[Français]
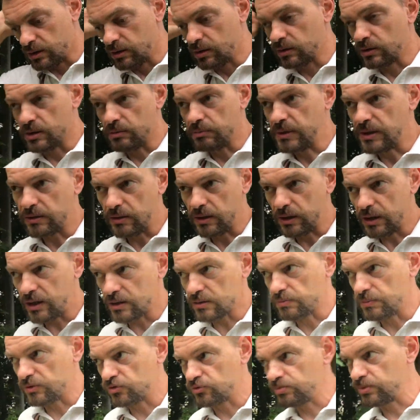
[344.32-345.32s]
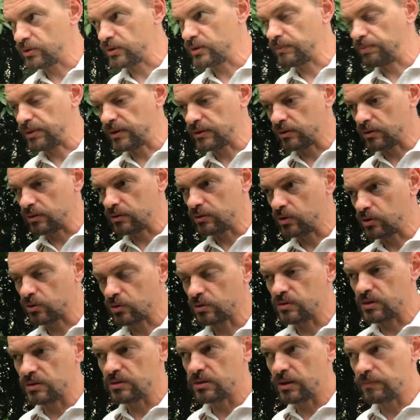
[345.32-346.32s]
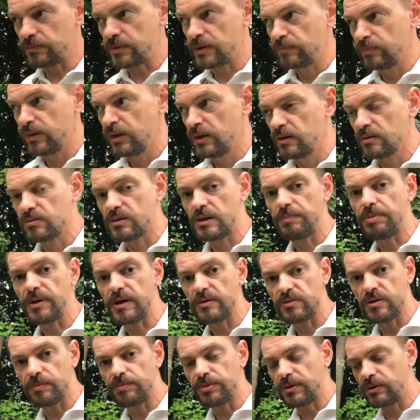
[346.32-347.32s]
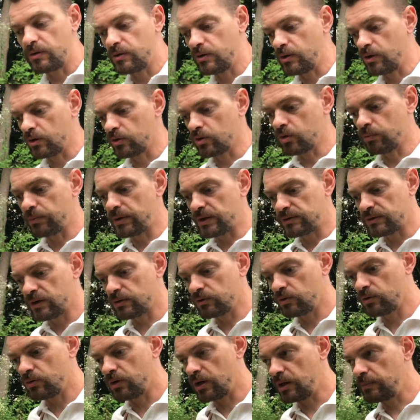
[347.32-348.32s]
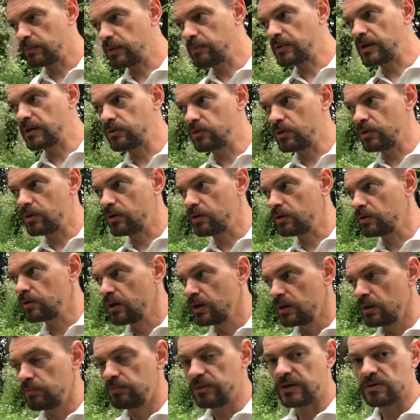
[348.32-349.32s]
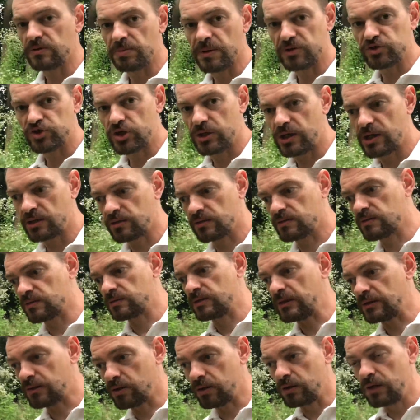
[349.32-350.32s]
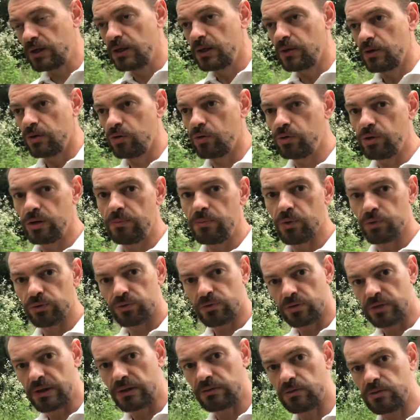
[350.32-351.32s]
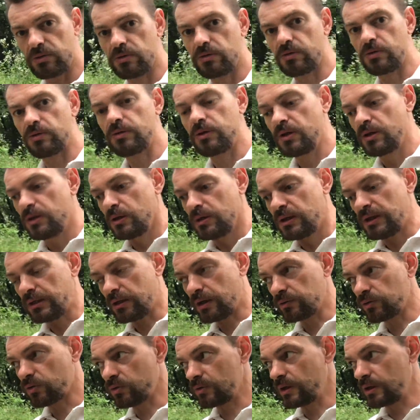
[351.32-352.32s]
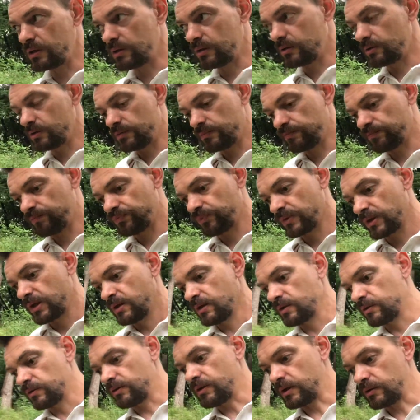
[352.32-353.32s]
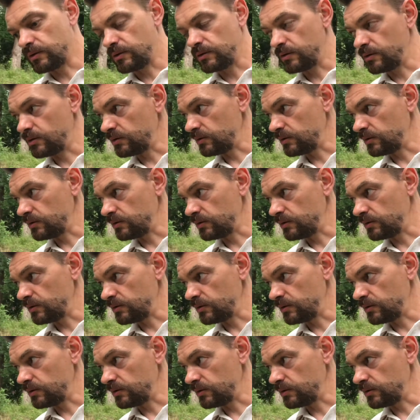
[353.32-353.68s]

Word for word: qui, m'intéresse, mais je pourrais prendre d'autres exemples, c'est par exemple un, combattant de MMA, de Mixed Martial Arts, d'accord Eux, ils montent dans le... Ils rentrent dans, dans euh,